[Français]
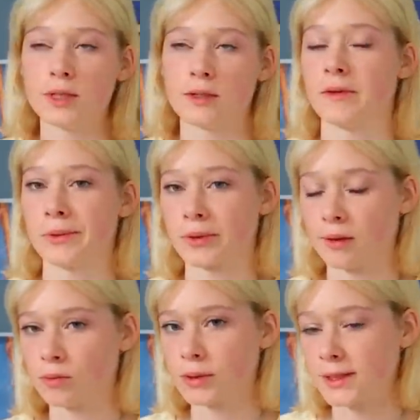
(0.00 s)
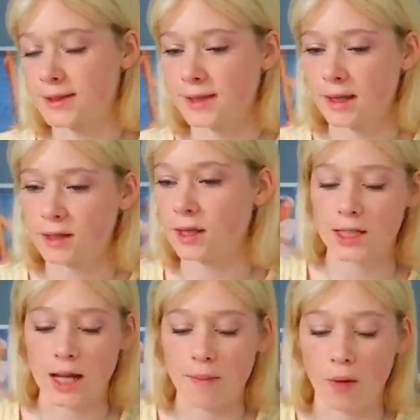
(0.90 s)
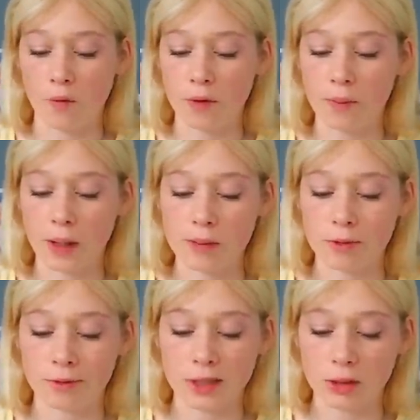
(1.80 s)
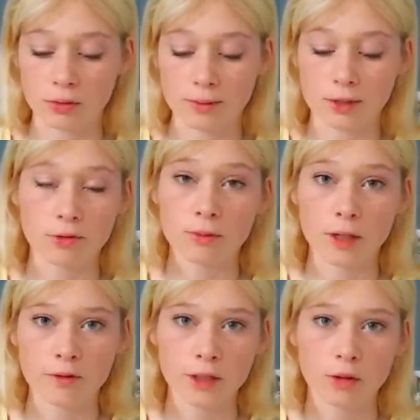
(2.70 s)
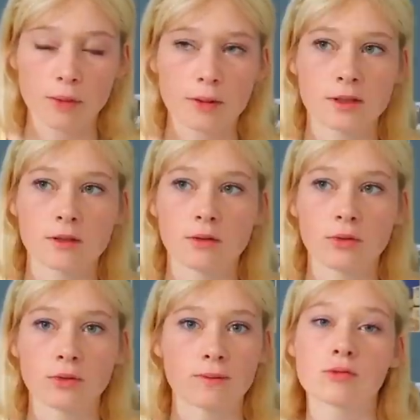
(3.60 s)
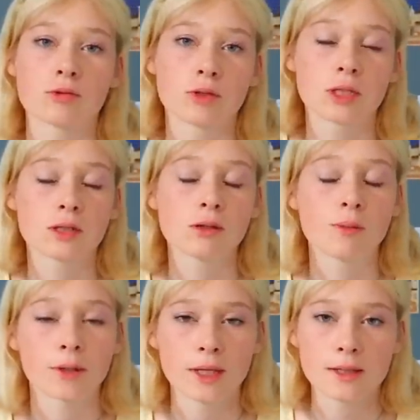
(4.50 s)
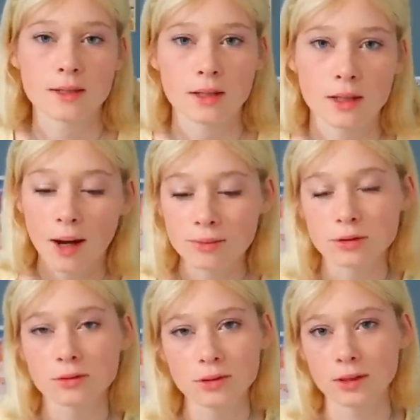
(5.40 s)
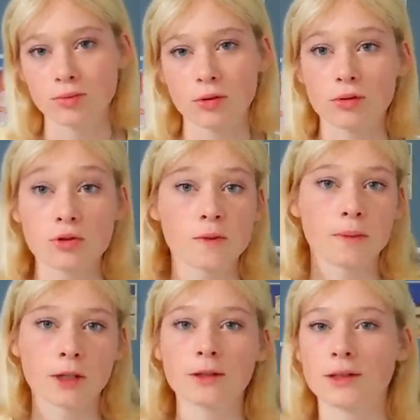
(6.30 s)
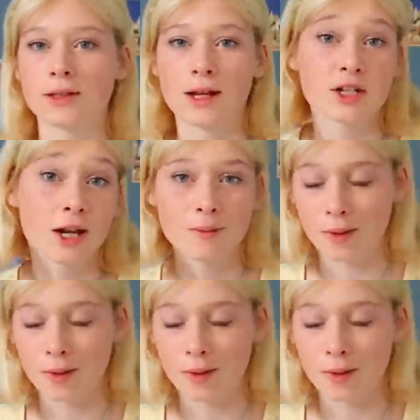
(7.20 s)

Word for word: des événements très compliqués de cette année, j'avais pas envie de parler pendant 40 minutes de ma vie quoi parce que je me suis dit le podcast c'est un peu c'est pour quand je vais bien et là j'allais